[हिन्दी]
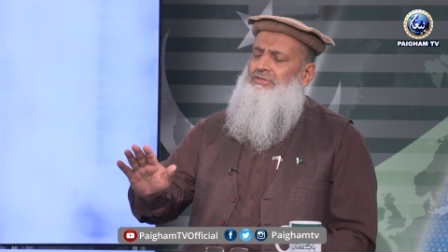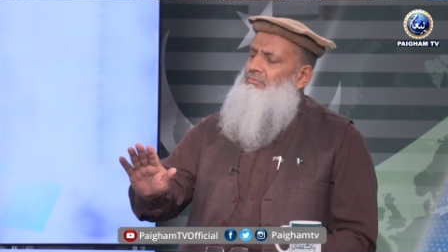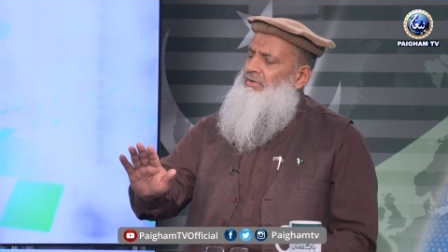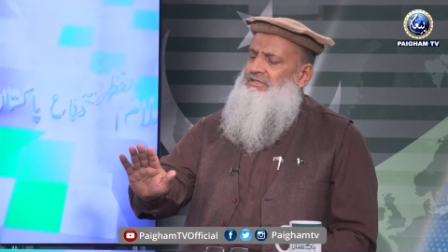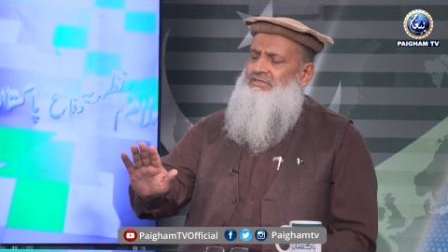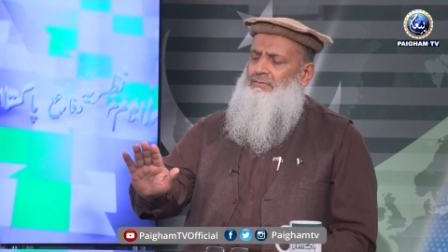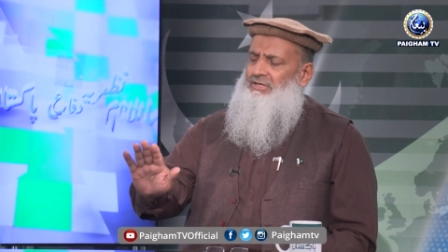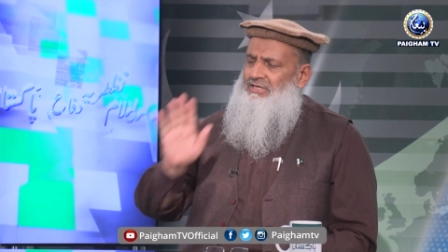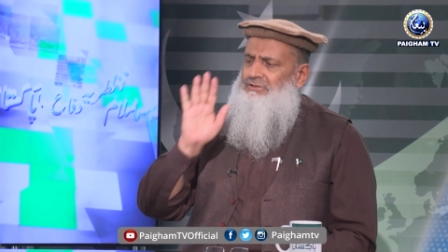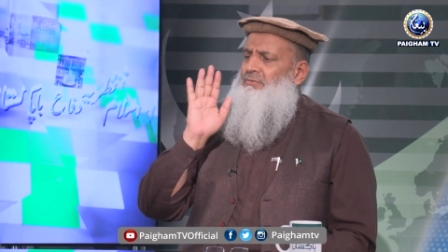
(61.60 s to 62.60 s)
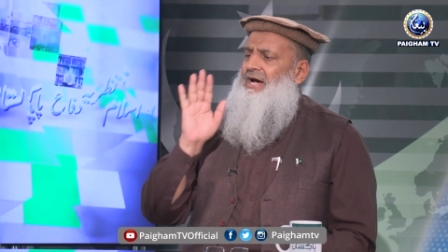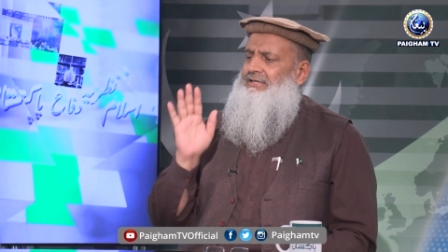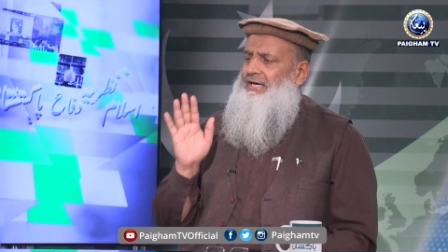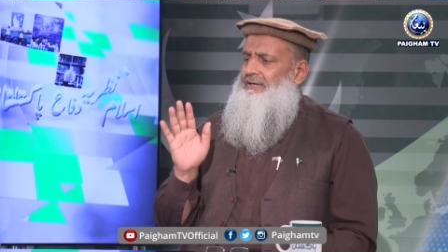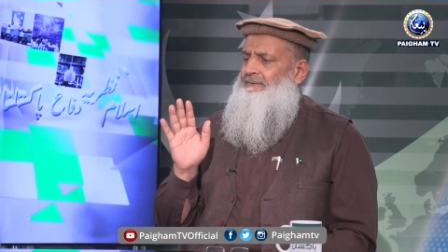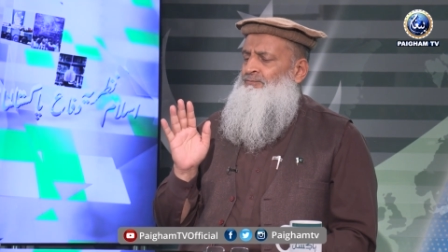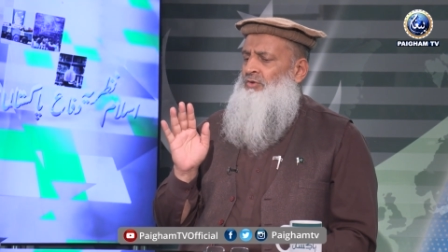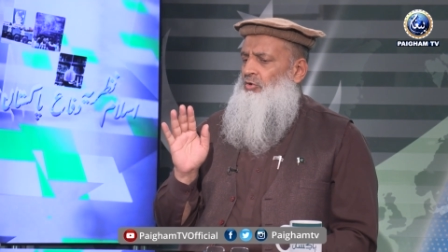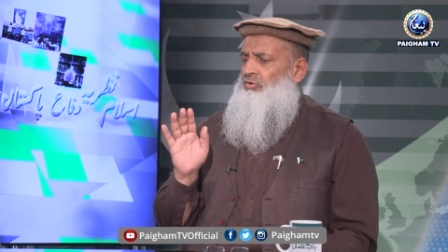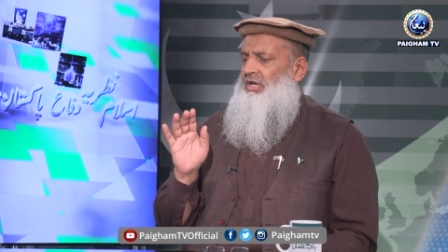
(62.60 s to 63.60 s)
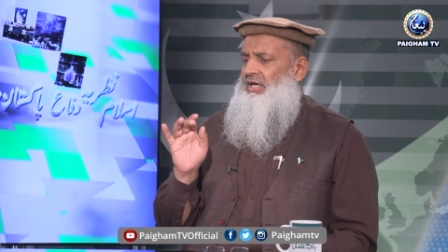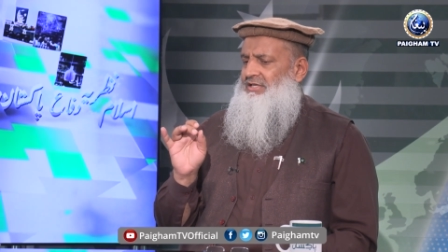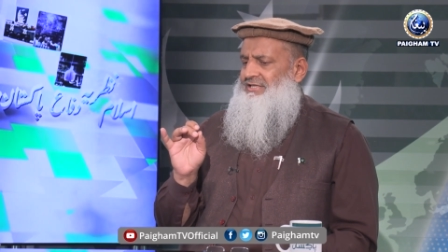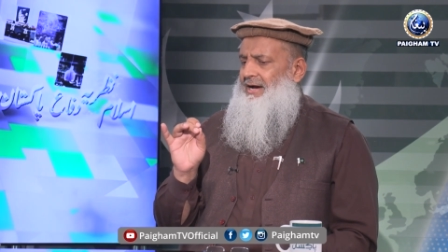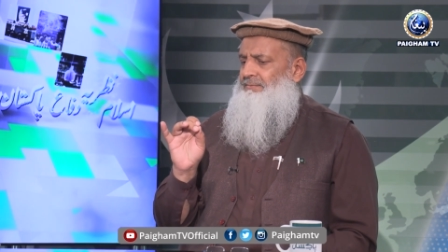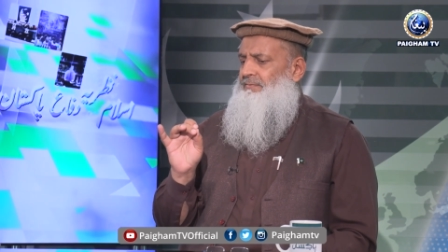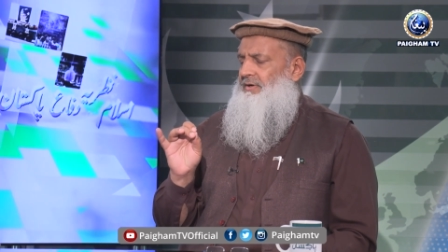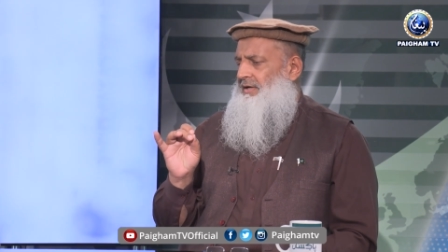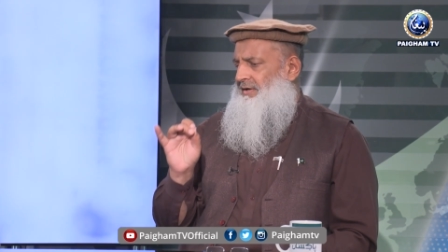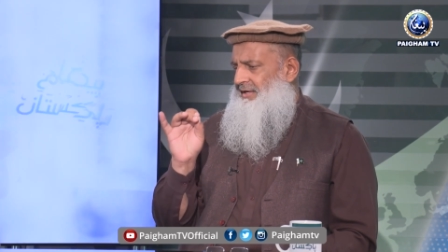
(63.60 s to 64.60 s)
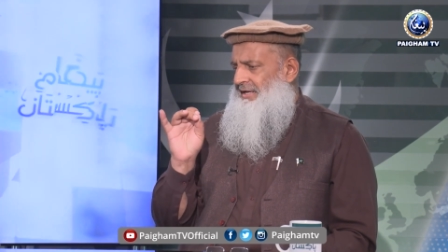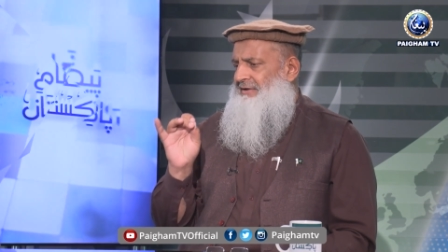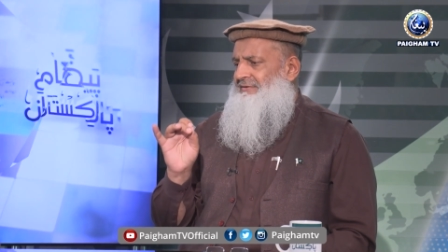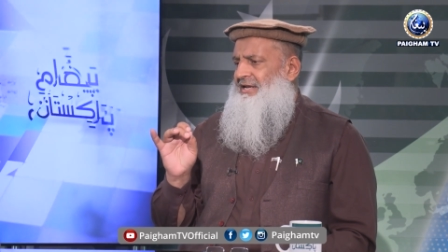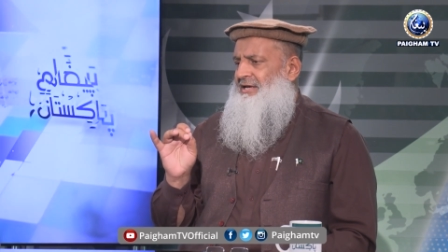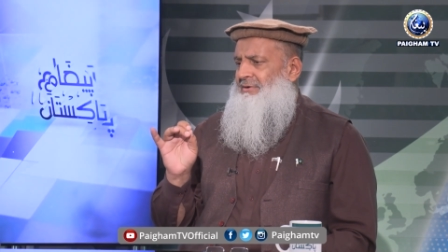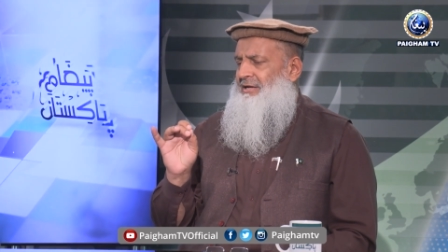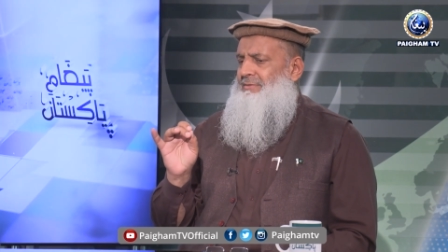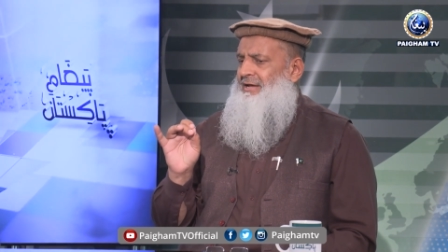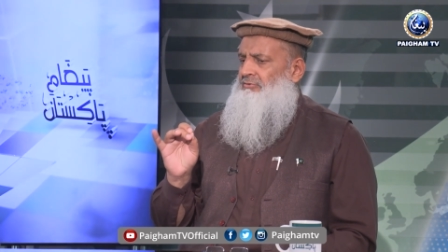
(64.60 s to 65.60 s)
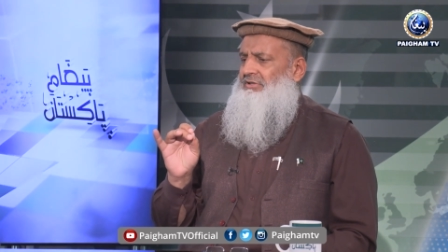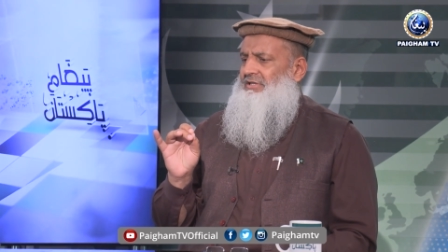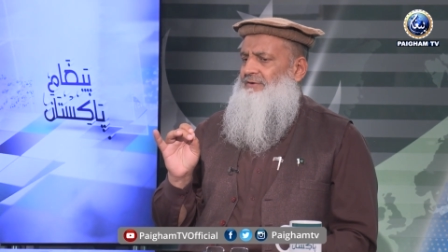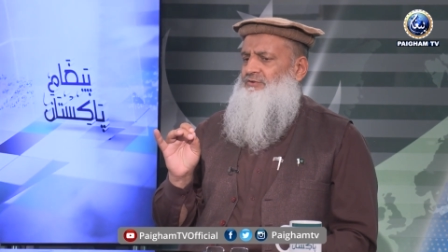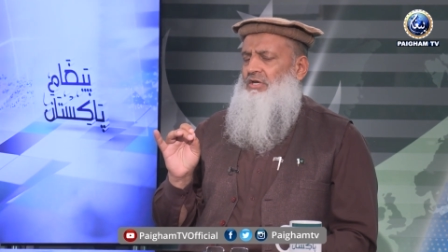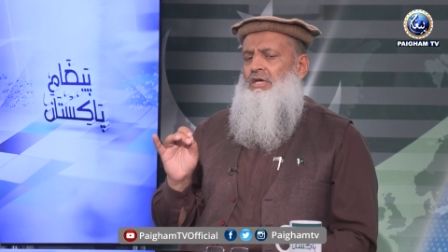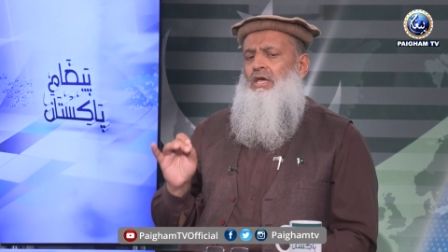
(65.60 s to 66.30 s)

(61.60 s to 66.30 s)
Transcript: हूँ बड़ी ज़बरदस्त बात आई उन हिजाब लेने वाली हमारी बहनों की तरफ से